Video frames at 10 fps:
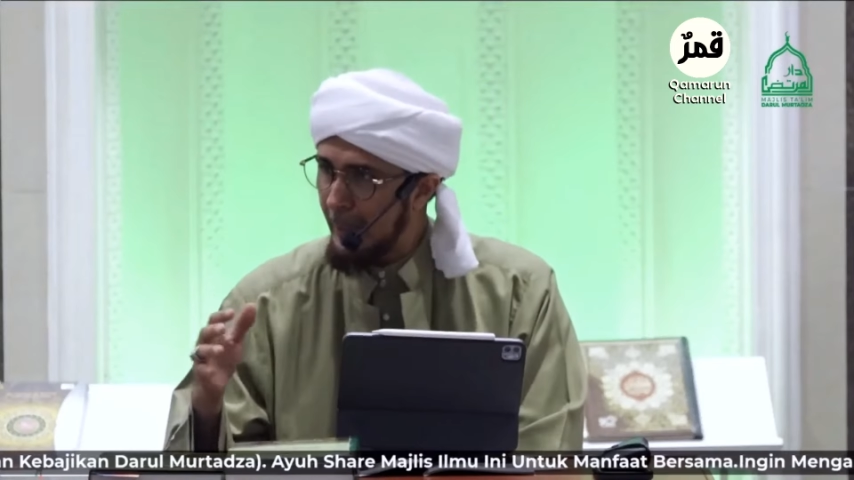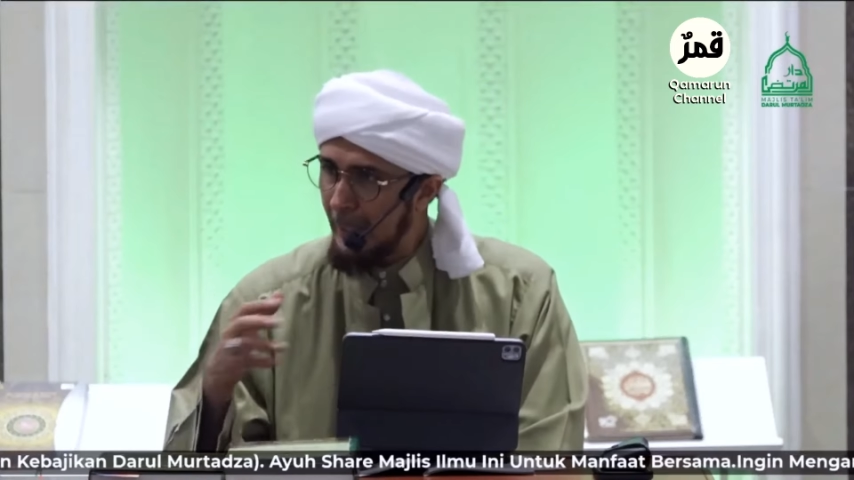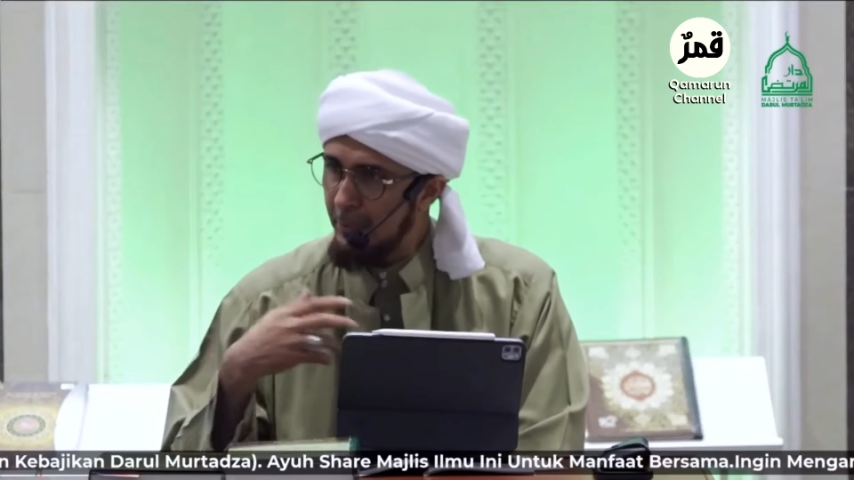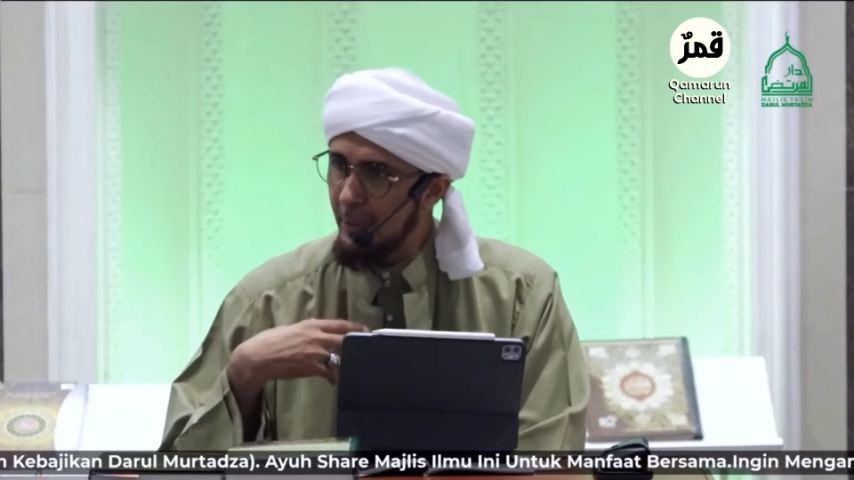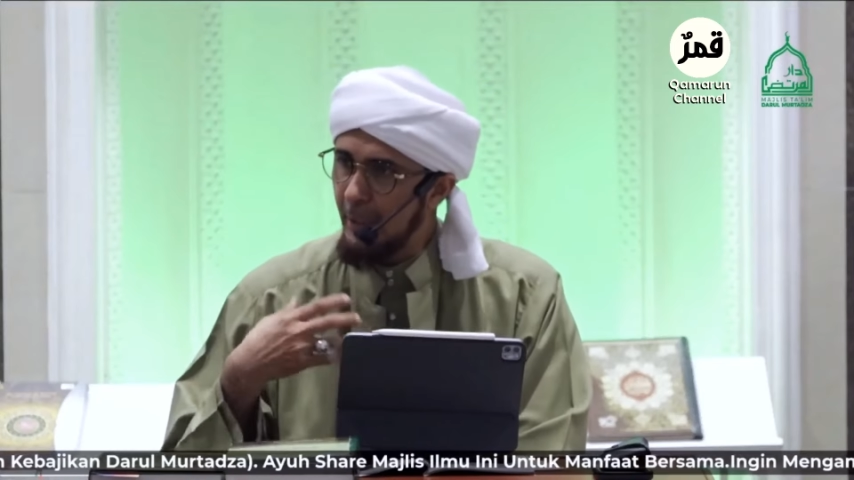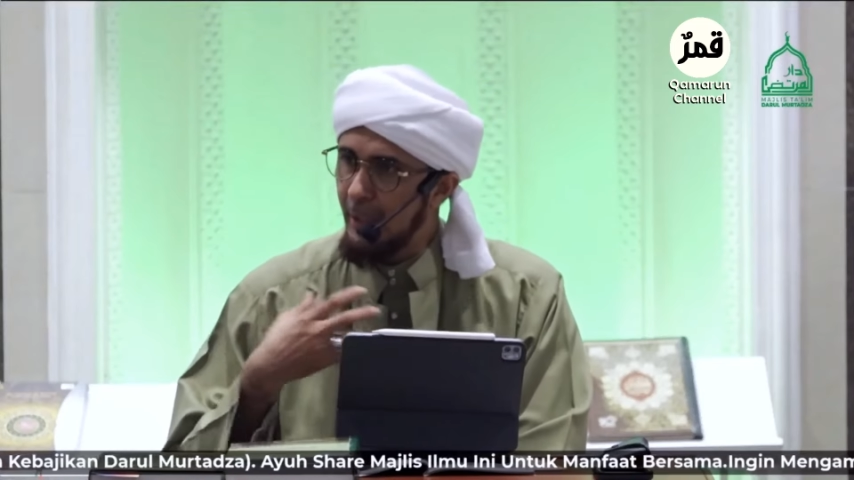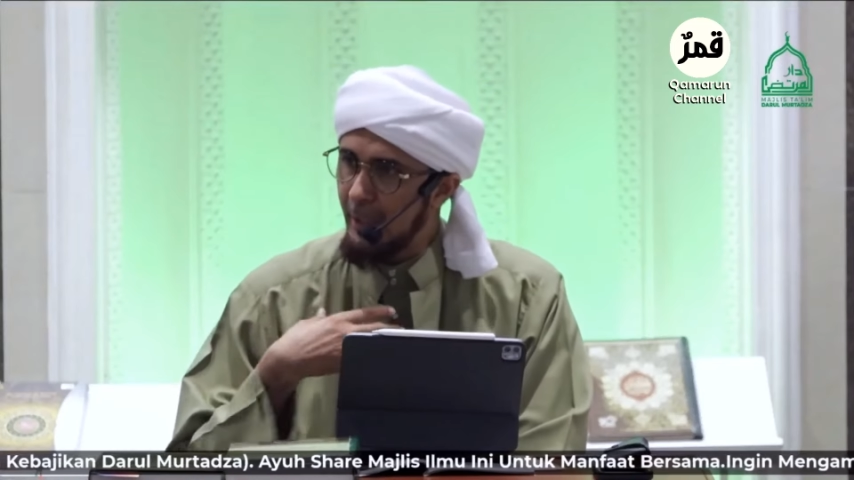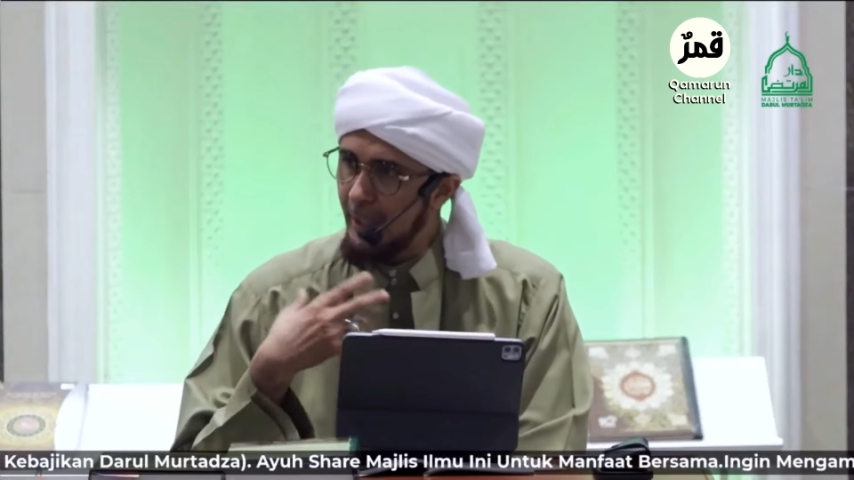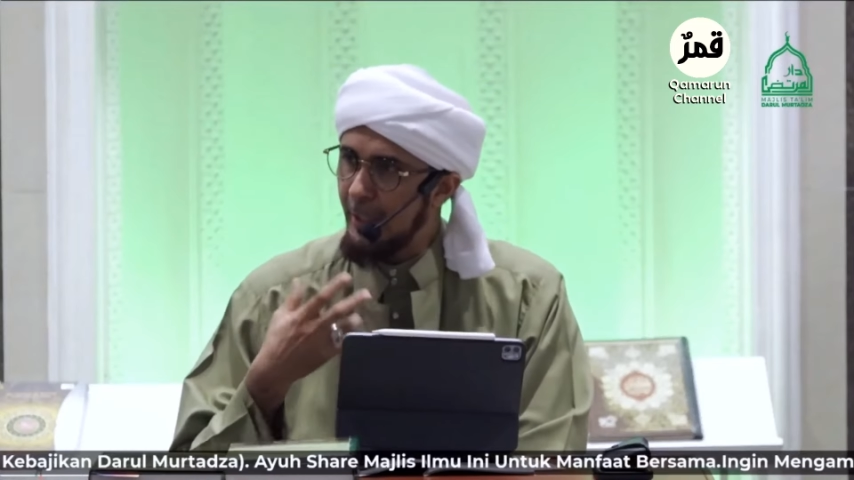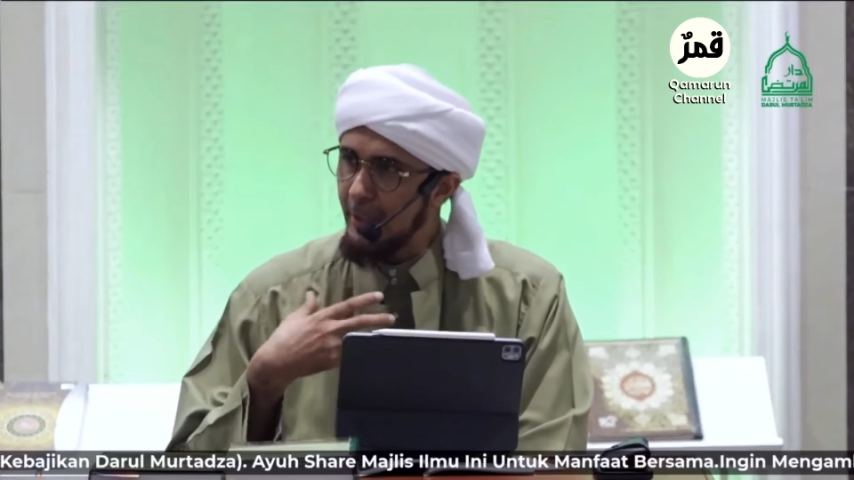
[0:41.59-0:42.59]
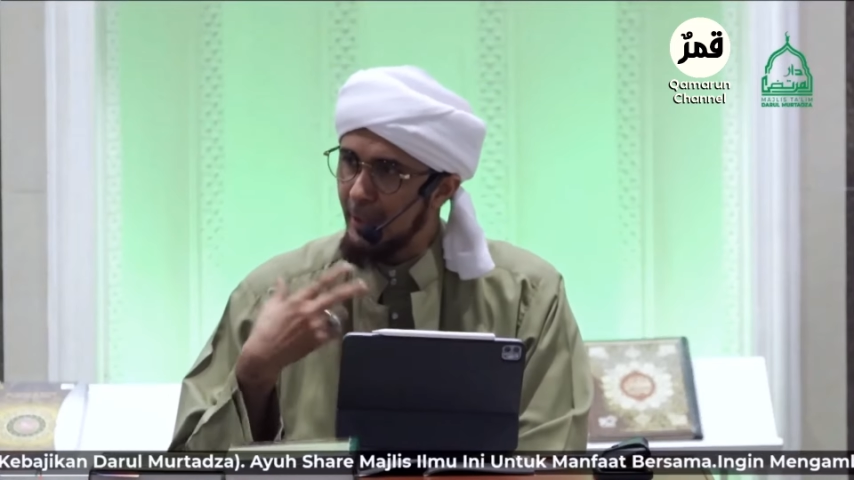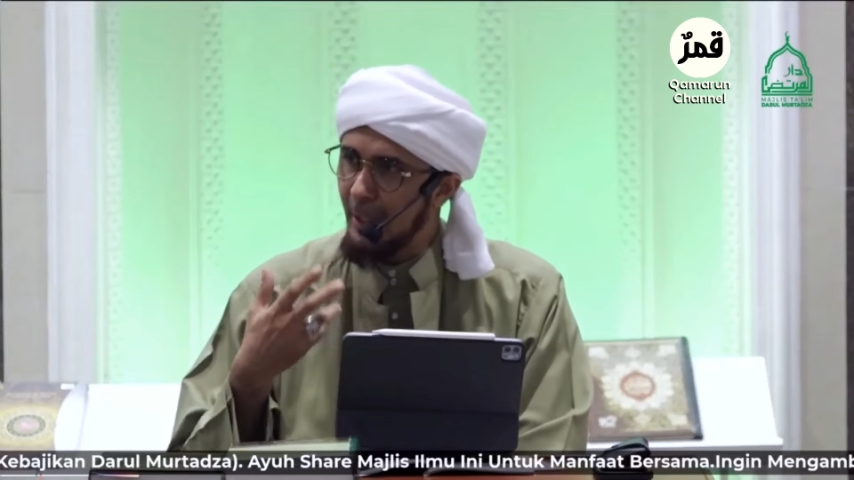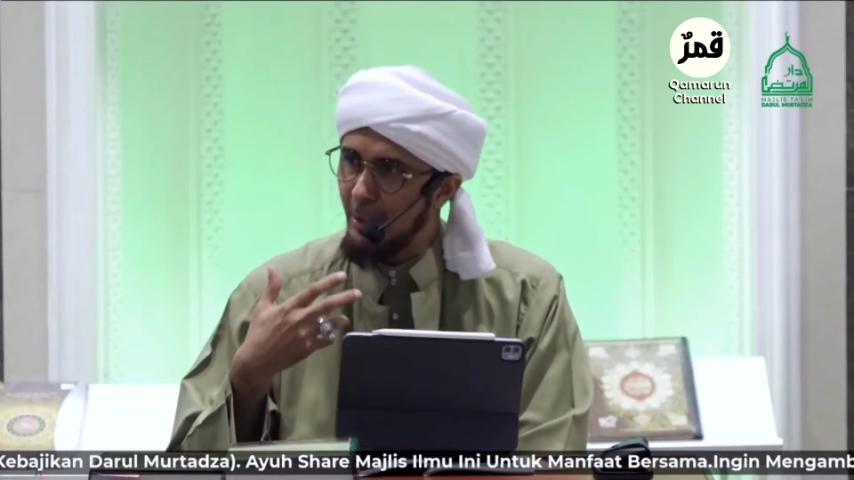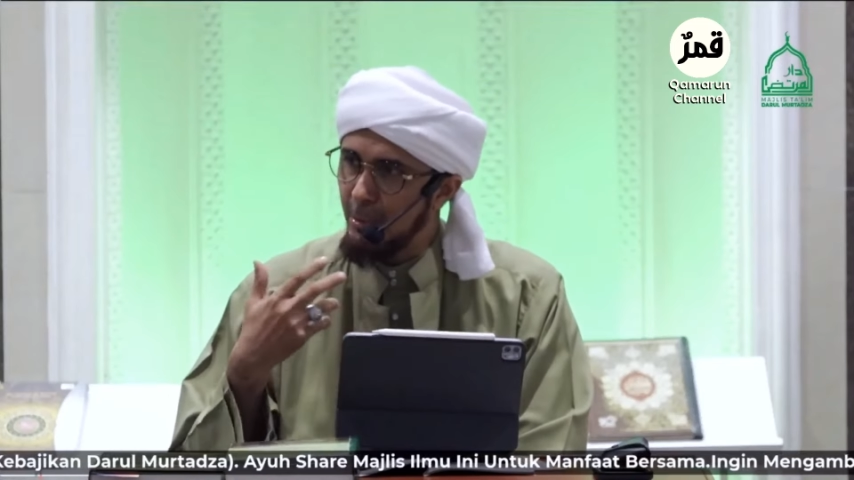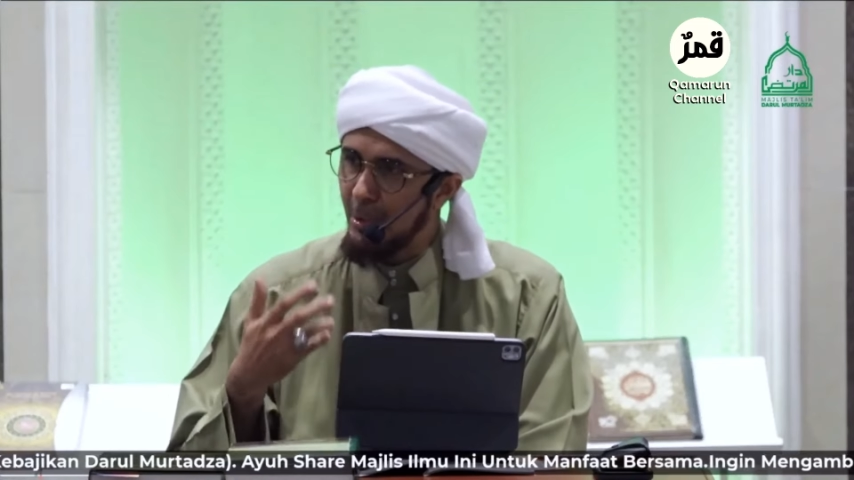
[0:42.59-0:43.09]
Kalau tidak kita akan terganggu